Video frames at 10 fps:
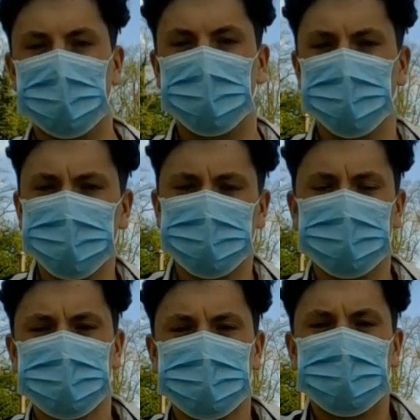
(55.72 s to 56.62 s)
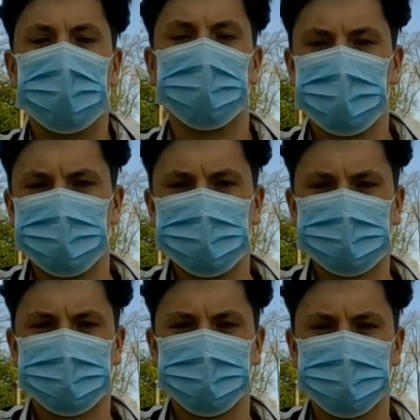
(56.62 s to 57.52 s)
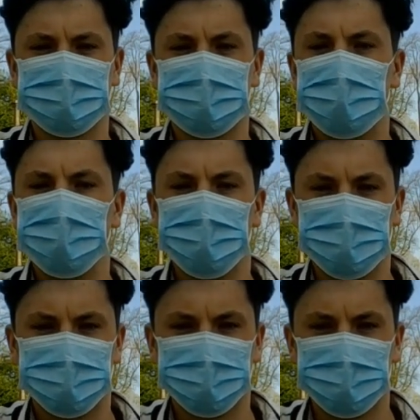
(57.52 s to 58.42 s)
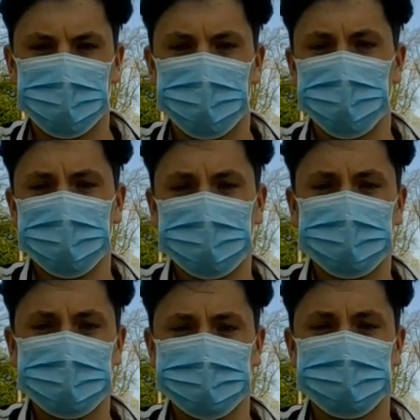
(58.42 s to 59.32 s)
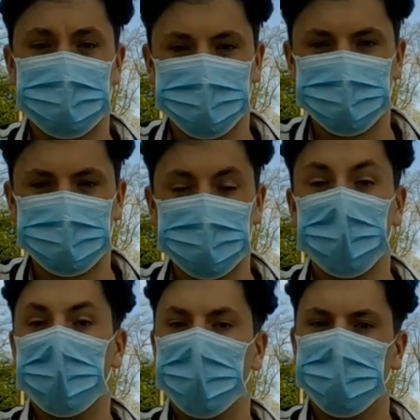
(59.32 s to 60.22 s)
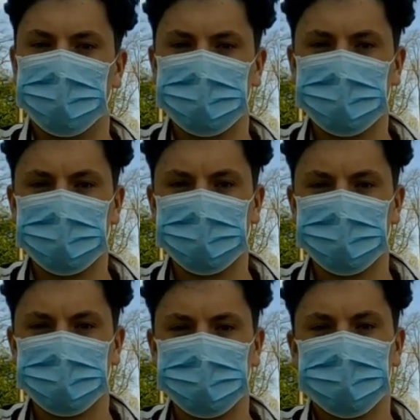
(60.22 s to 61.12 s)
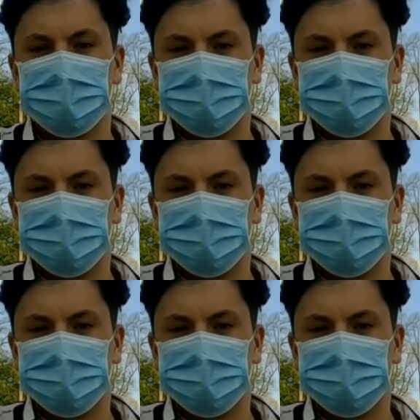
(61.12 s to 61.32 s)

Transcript: ab Montag haben wir eine Maskenpflicht im ÖPNV, im öffentlichen Personennahverkehr und in den Läden.